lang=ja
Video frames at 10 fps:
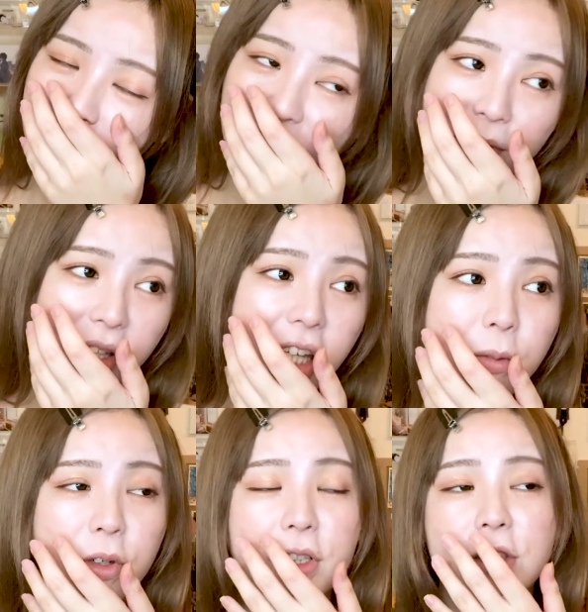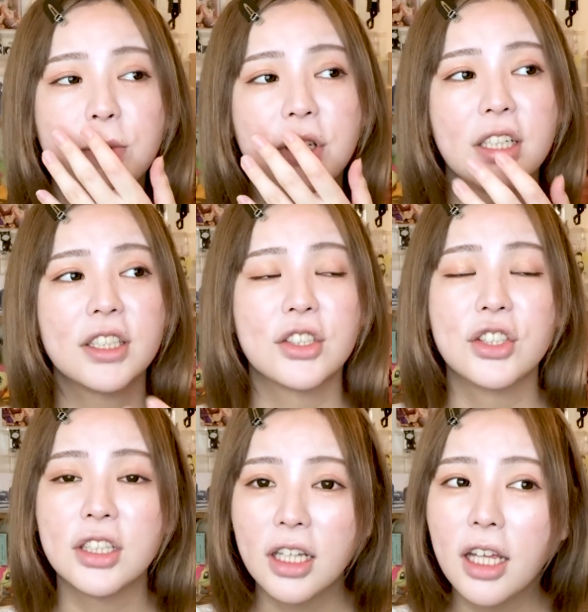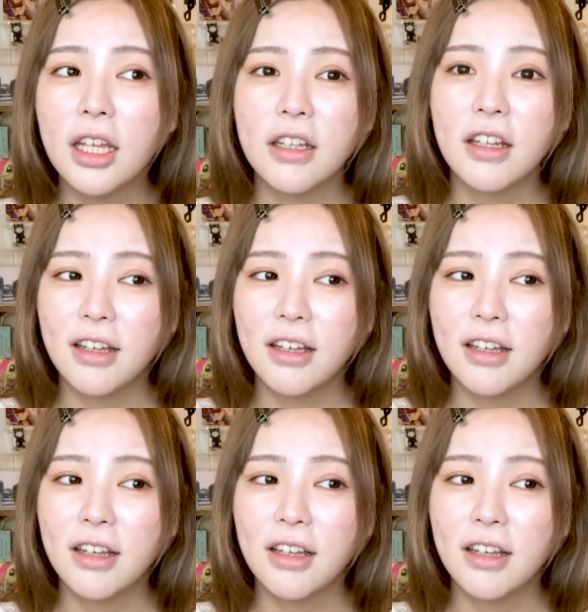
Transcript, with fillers: 今、ゲームが趣味らしくって、で、